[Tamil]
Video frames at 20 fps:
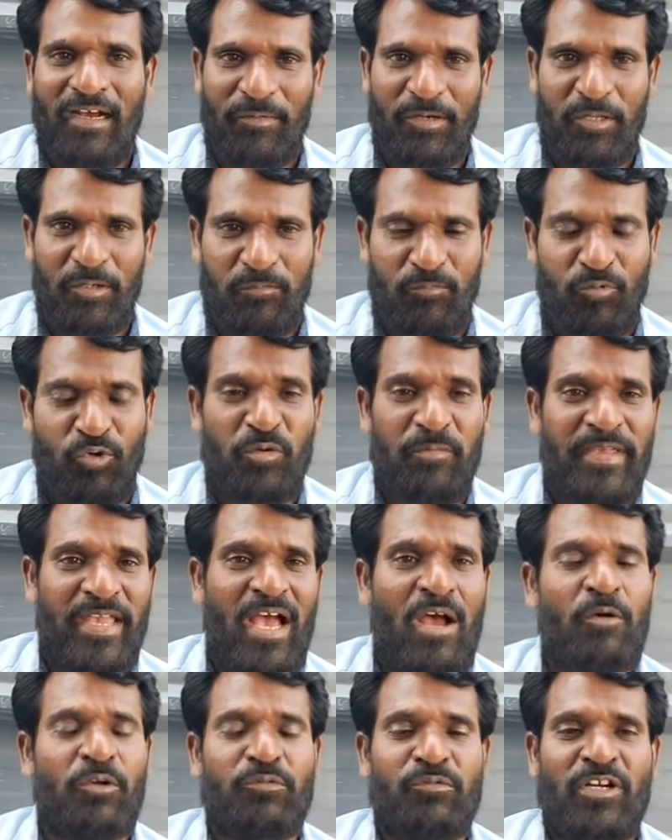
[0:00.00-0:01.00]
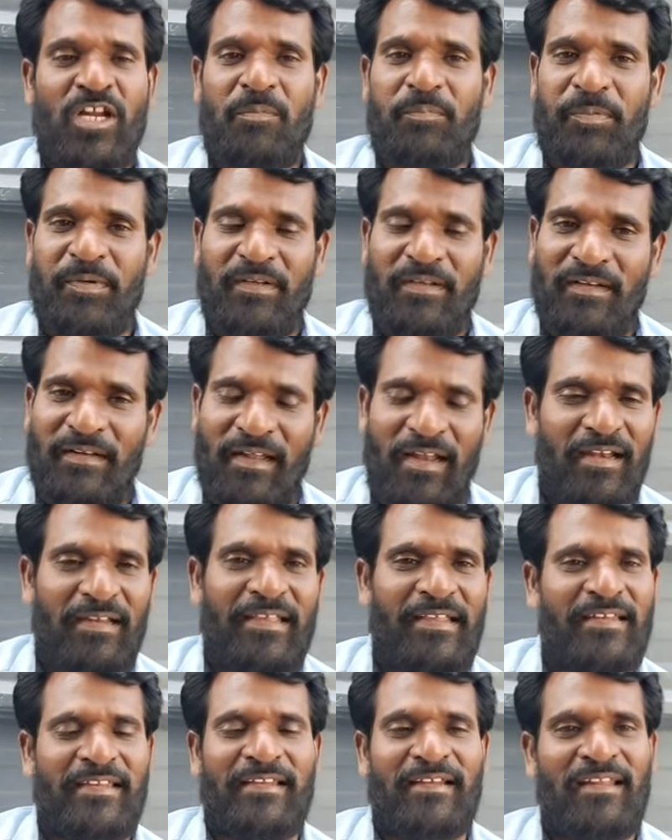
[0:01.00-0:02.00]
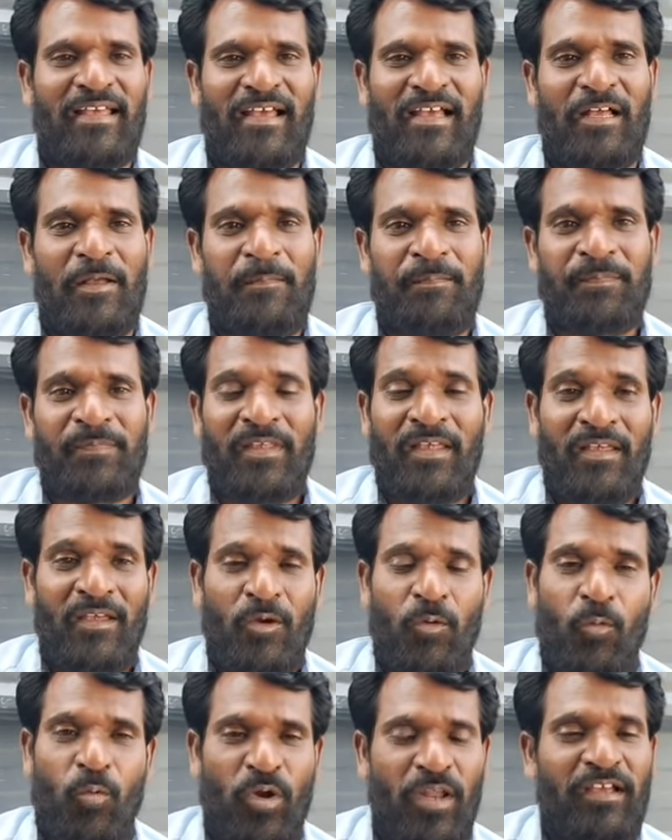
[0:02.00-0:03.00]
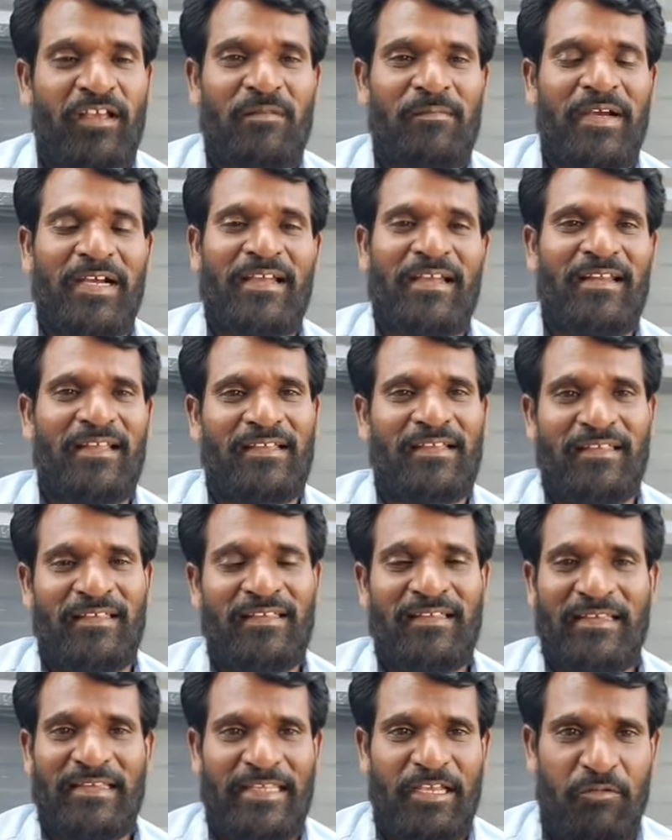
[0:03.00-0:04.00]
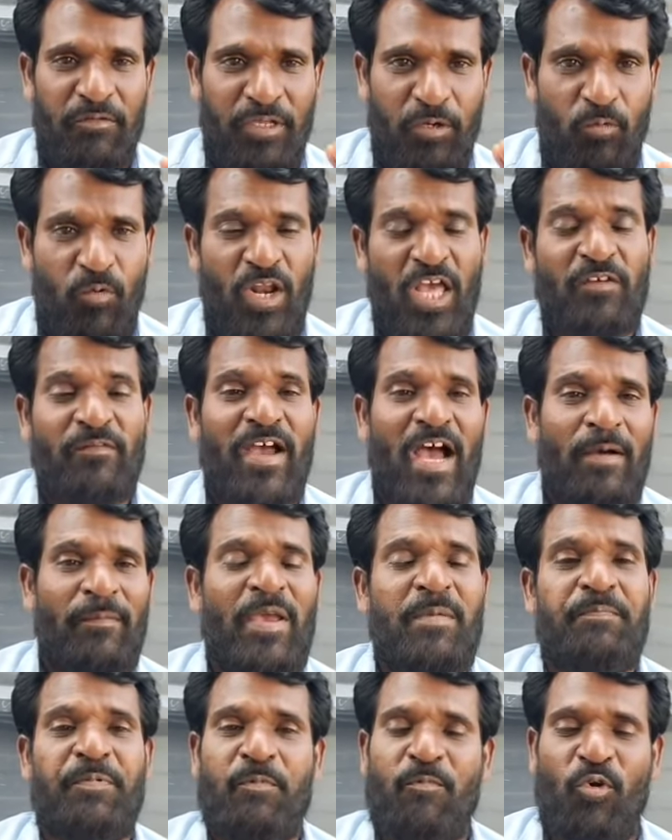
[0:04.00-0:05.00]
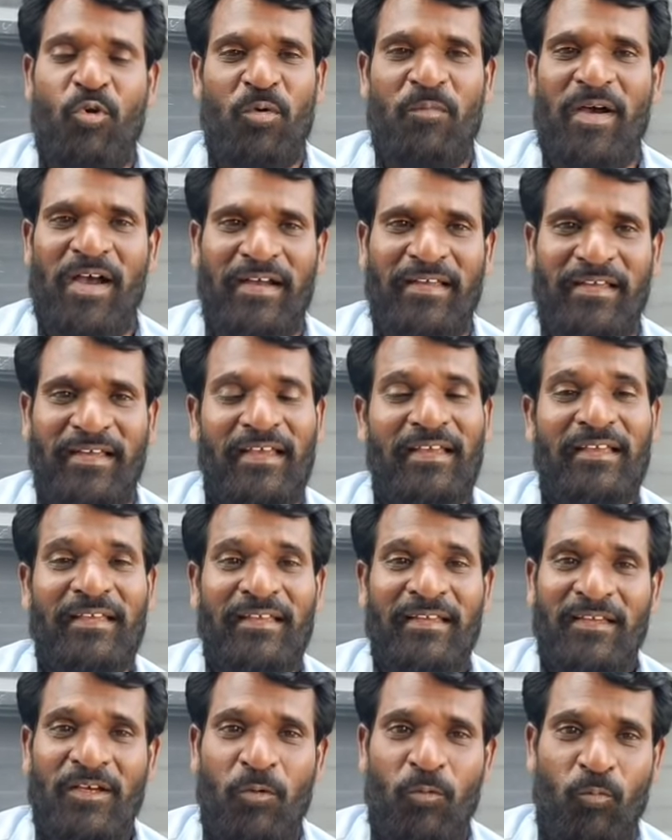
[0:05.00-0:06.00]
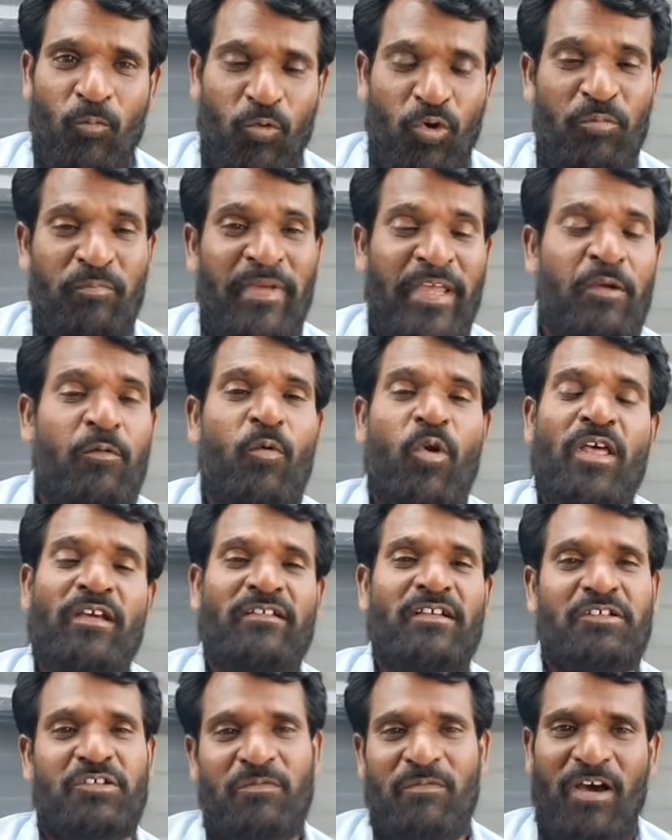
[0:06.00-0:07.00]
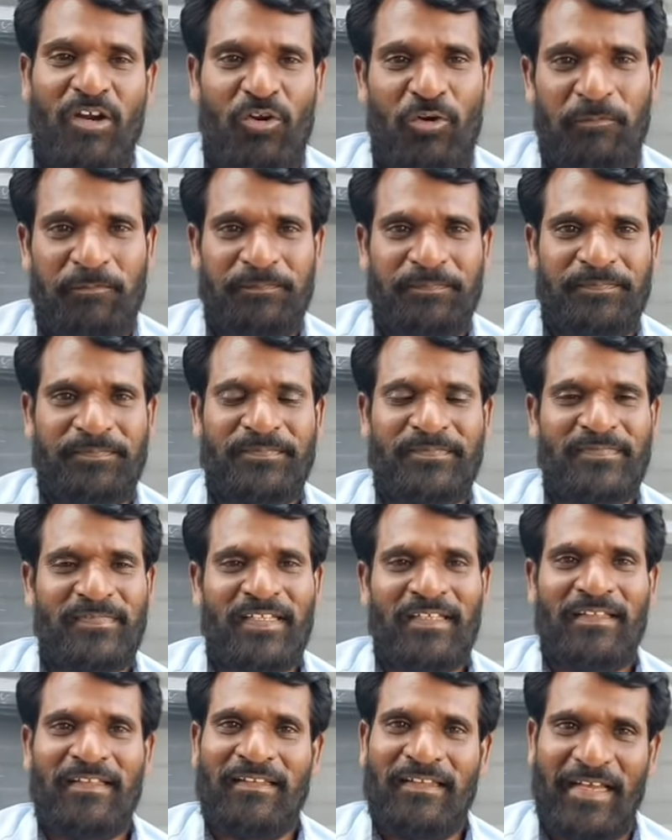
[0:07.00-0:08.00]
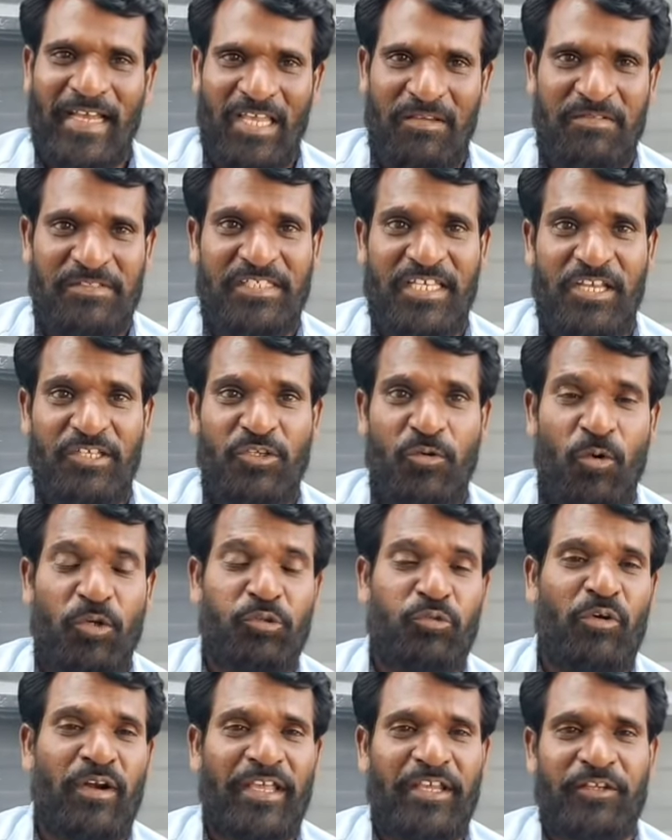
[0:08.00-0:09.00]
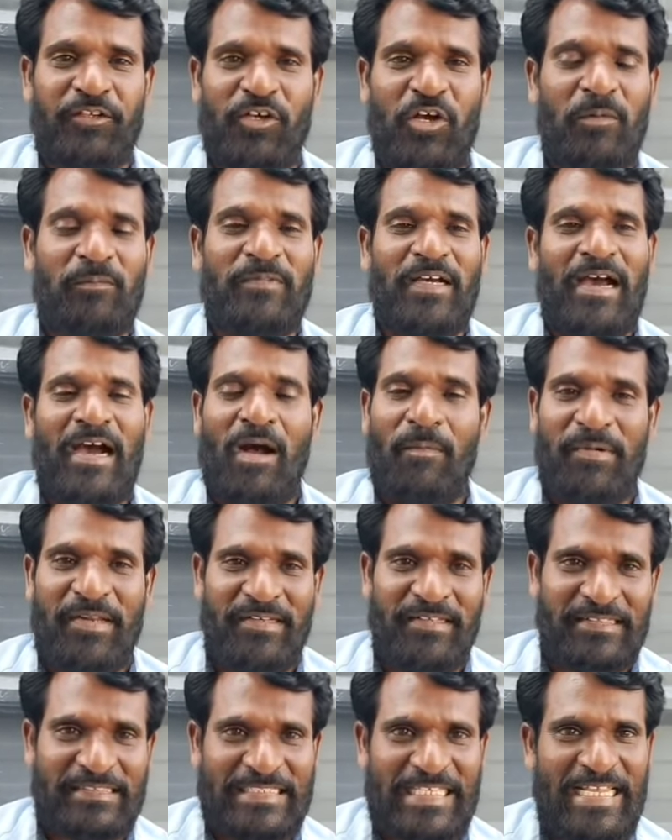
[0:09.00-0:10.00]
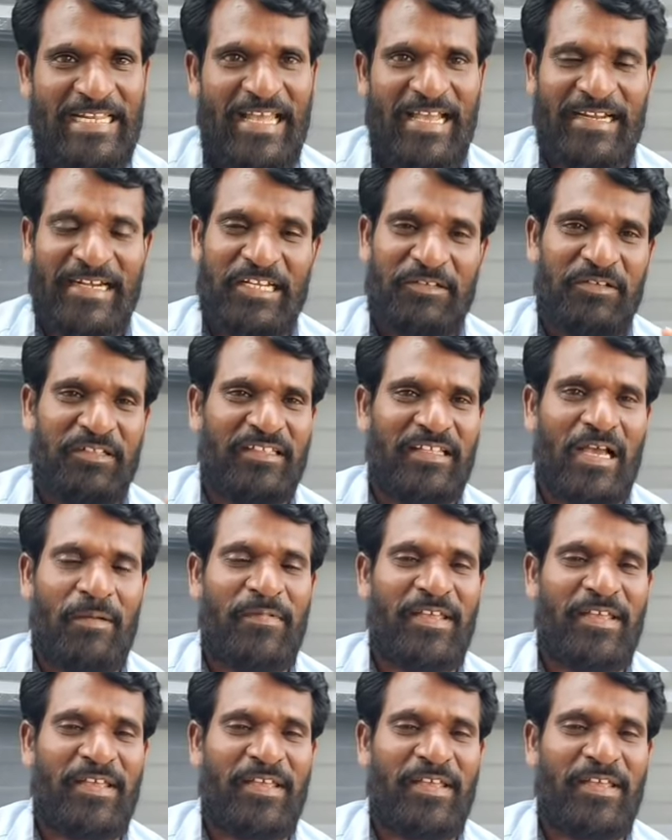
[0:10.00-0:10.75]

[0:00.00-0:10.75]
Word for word: அப்படி முழுமையாக ஒத்துழைப்பு நல்கினீங்கன்னா உலக மக்களுக்கு எங்களுடைய உளவு அமைப்பு மூலமாக உண்மை உலகுக்கு வரும் தயவு செய்து ஒத்துழைக்கணும் அப்படின்னு சீனா கிட்ட வந்து